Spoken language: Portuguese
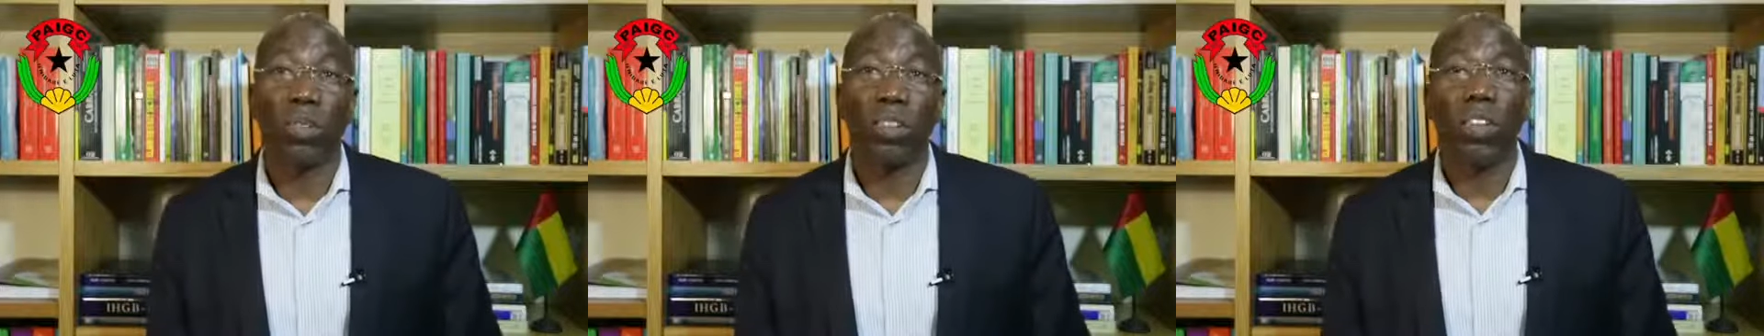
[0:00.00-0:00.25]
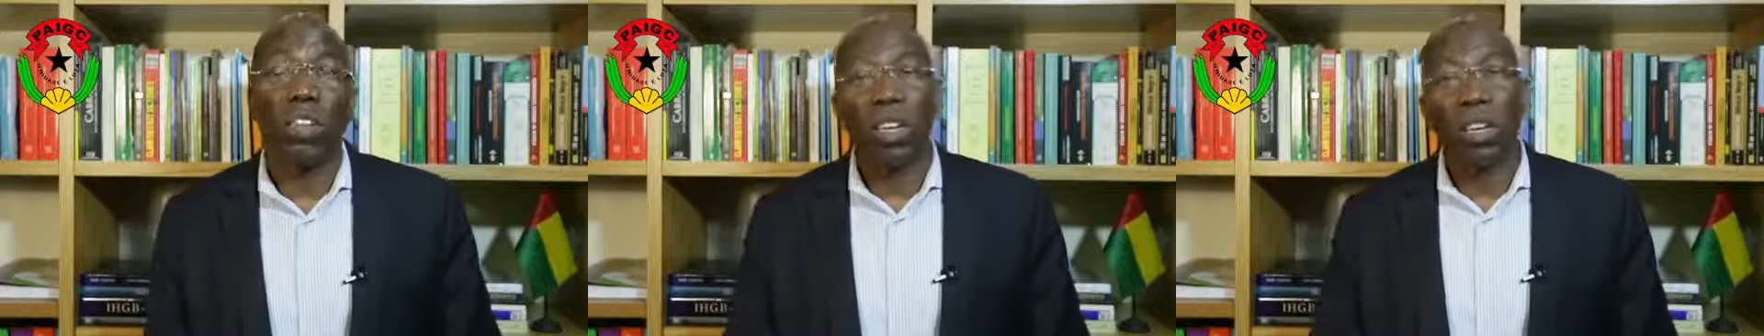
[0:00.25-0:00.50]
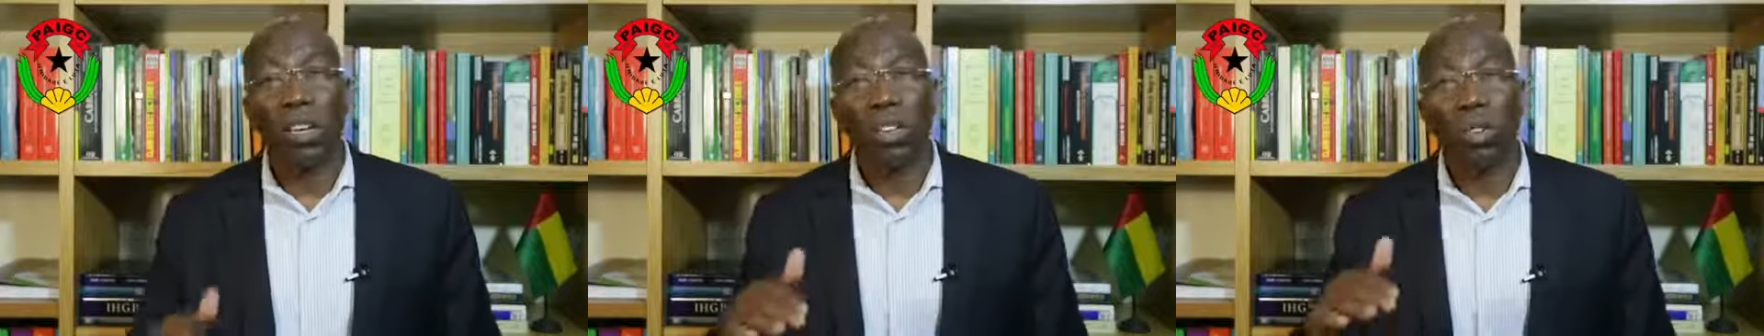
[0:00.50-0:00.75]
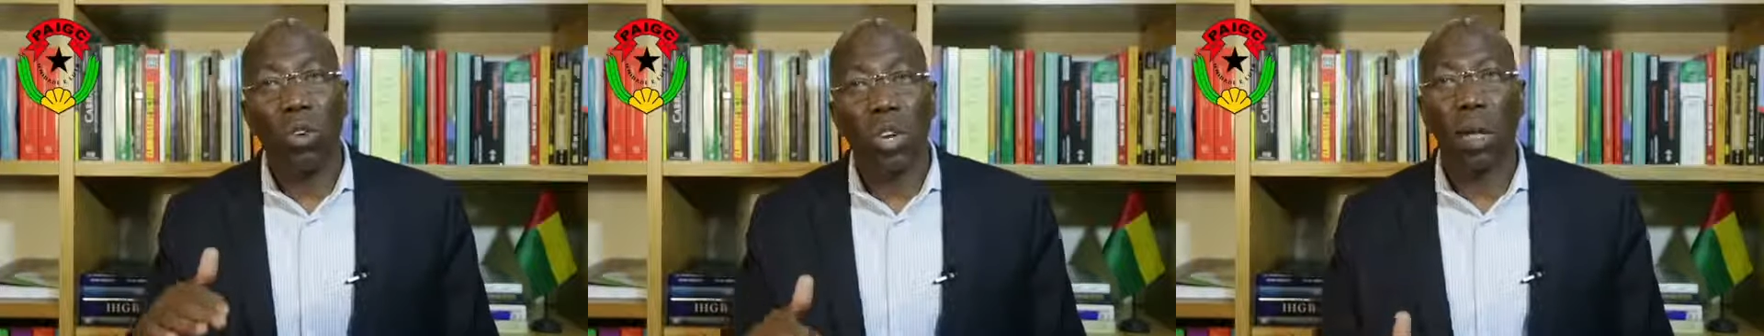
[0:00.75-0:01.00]
Sim,
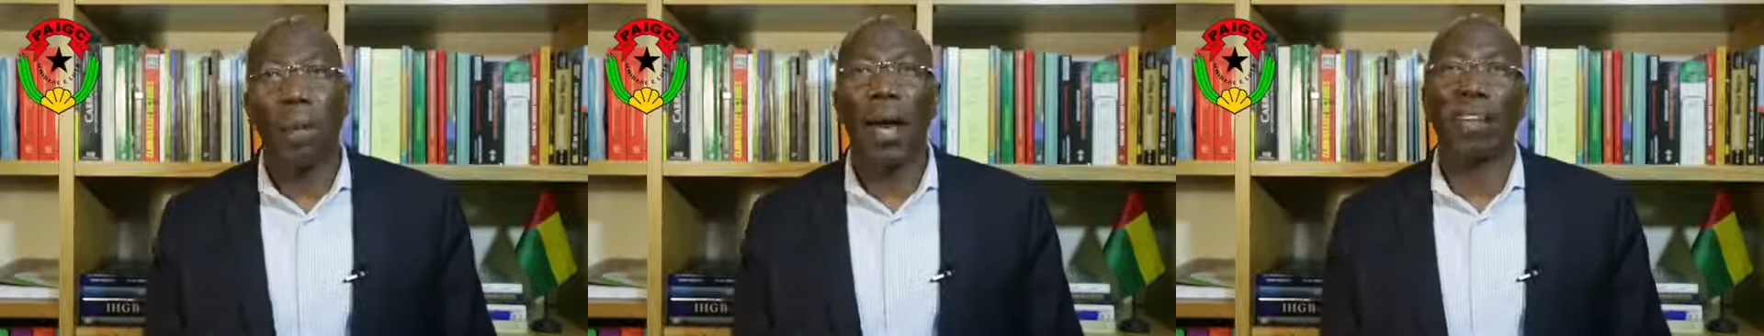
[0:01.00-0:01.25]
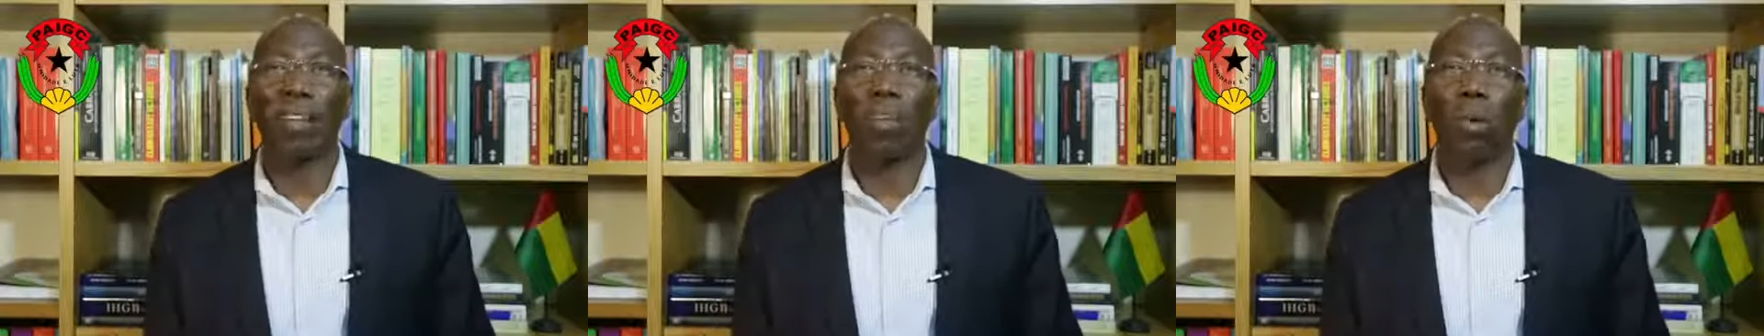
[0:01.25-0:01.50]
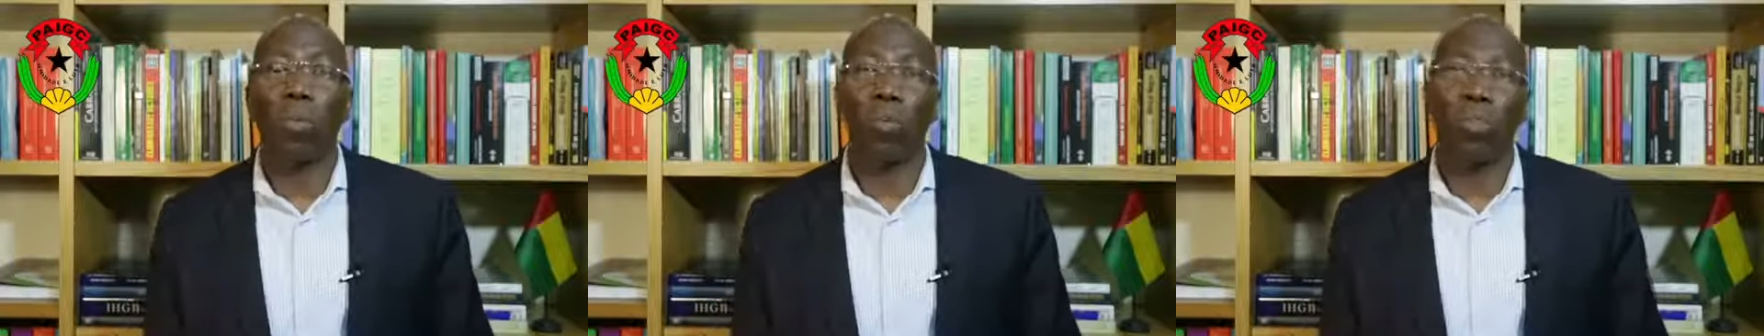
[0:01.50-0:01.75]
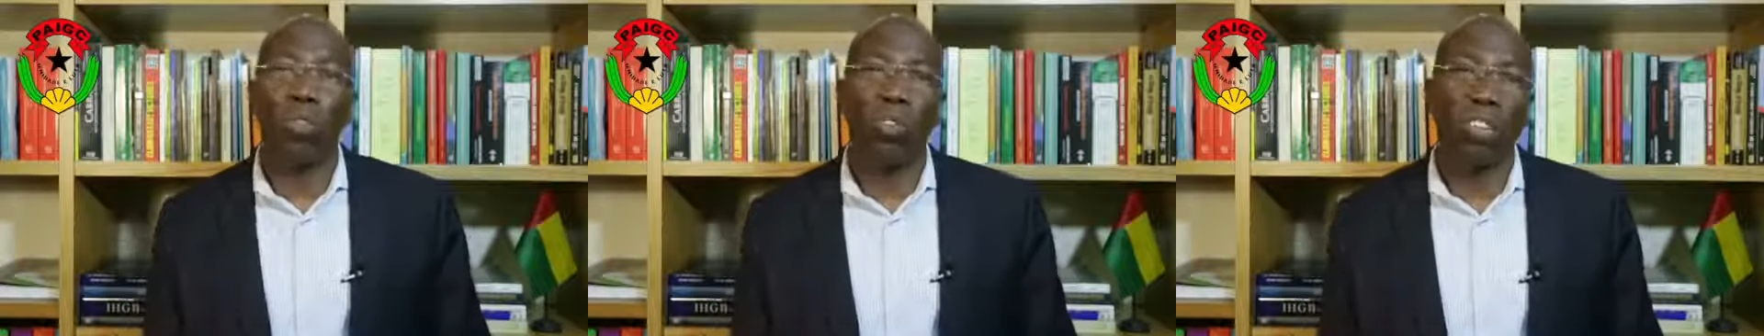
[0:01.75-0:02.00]
não reabassa ao
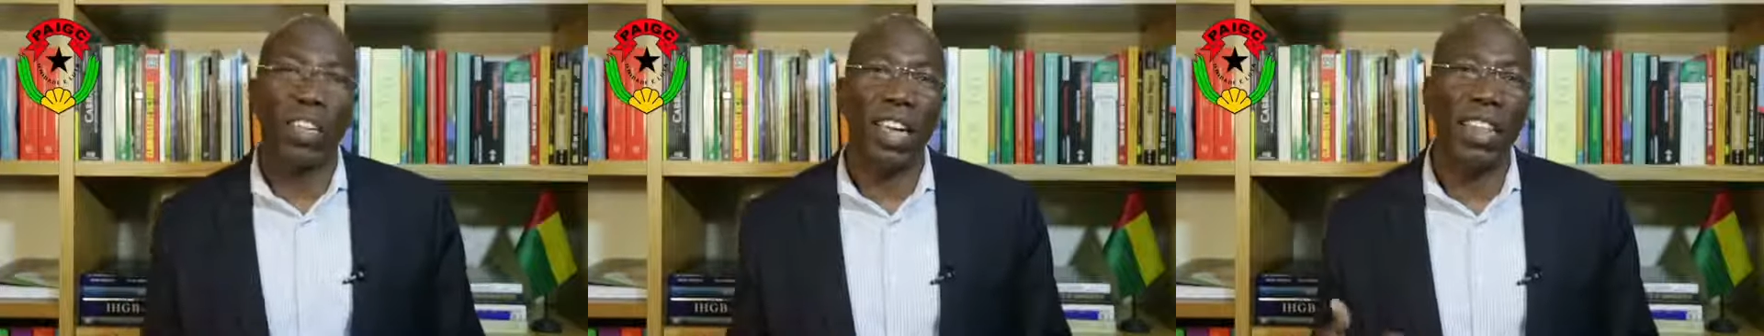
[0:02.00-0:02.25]
ponto de não estar